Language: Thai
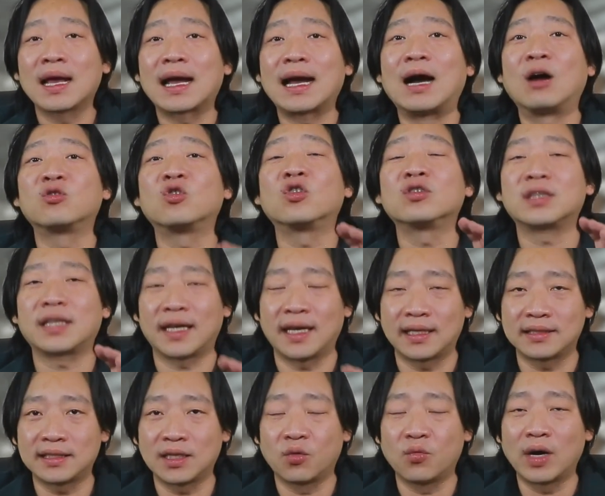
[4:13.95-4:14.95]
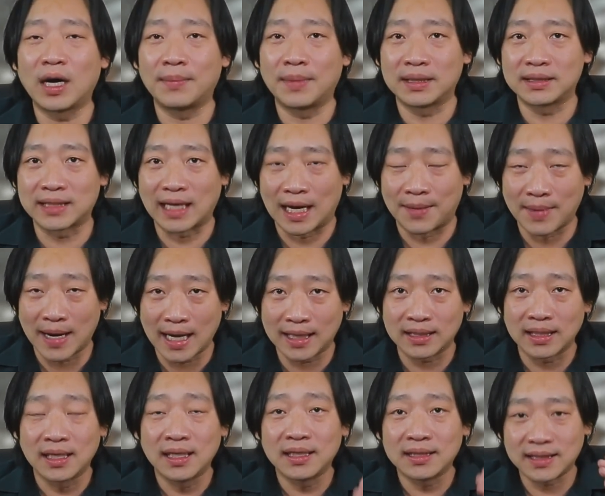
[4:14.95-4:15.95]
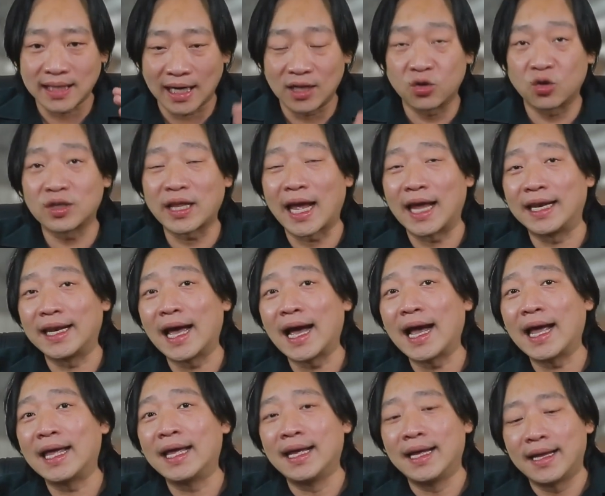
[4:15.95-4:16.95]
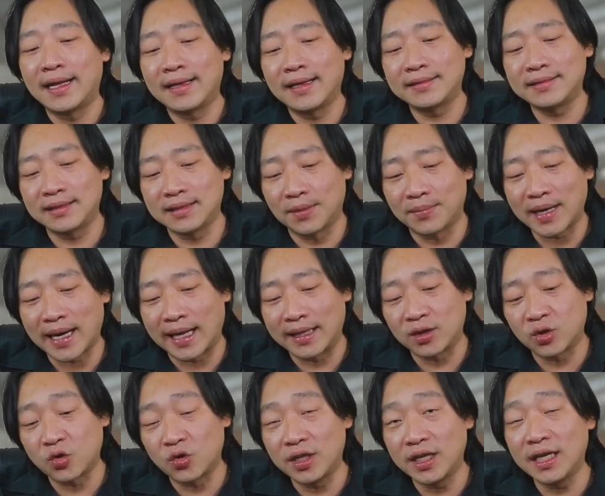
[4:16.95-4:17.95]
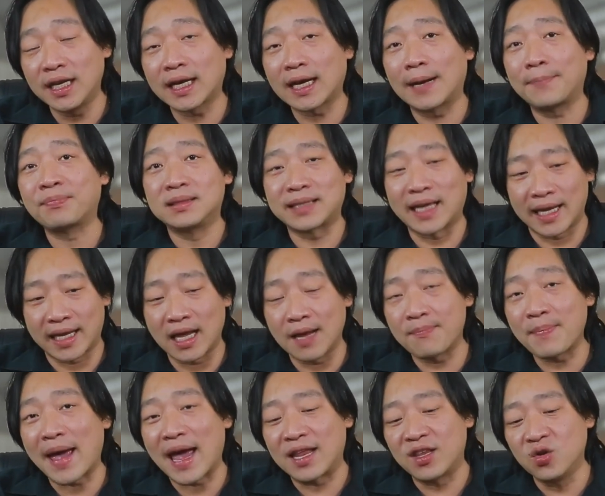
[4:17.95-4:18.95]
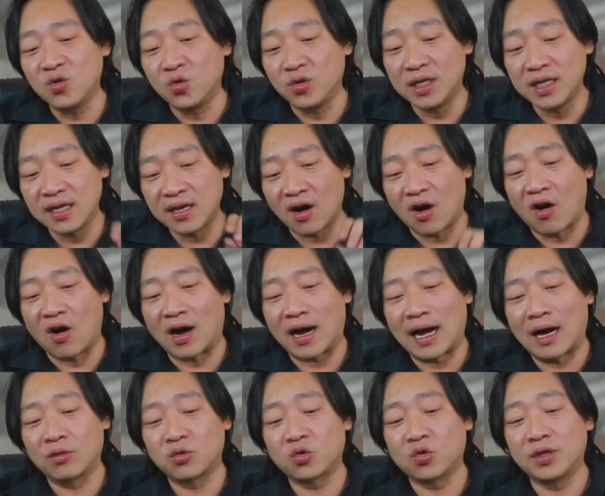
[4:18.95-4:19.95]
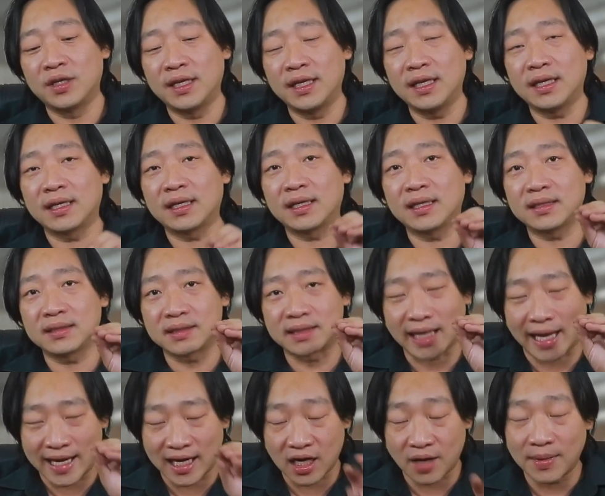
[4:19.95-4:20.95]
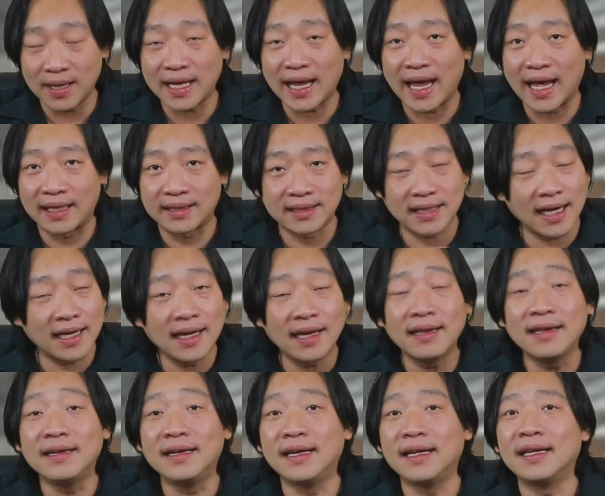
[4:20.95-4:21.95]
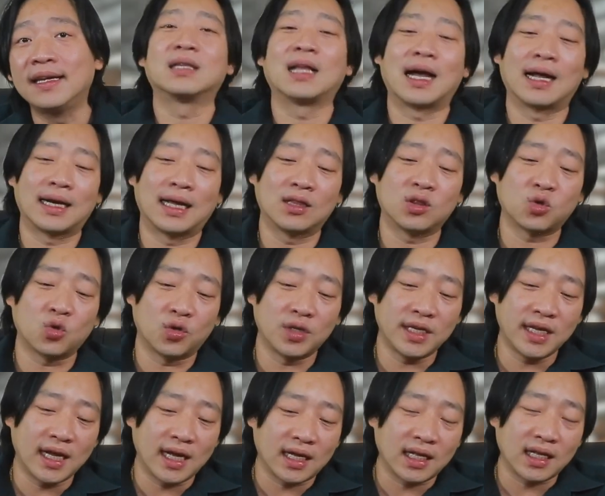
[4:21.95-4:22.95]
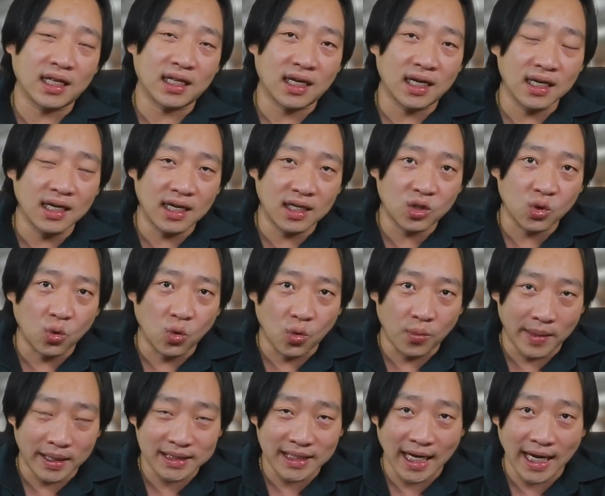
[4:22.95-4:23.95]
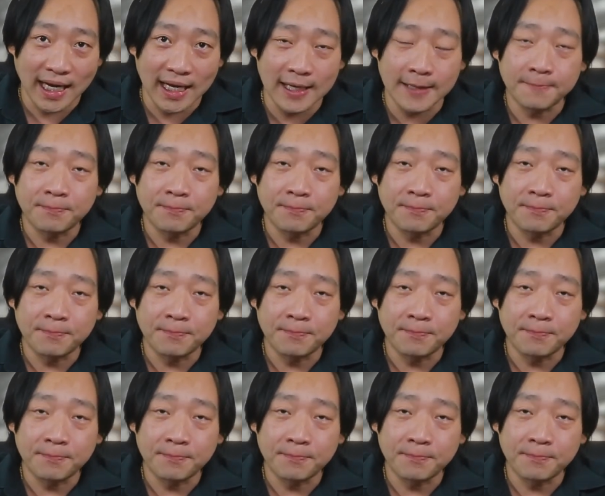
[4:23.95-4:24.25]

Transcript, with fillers: เขาต้องเทสแล้วว่ามันสามารถใช้ทดแทนได้ และสิ่งสำคัญตัวนี้นะครับ ใส่เแ8อยู่ดึงออกเอาตัวนี้ใส่เข้าไปแทนใช้ได้เลย ดังนั้นตัวเนี้ก็เลยถูกมาใช้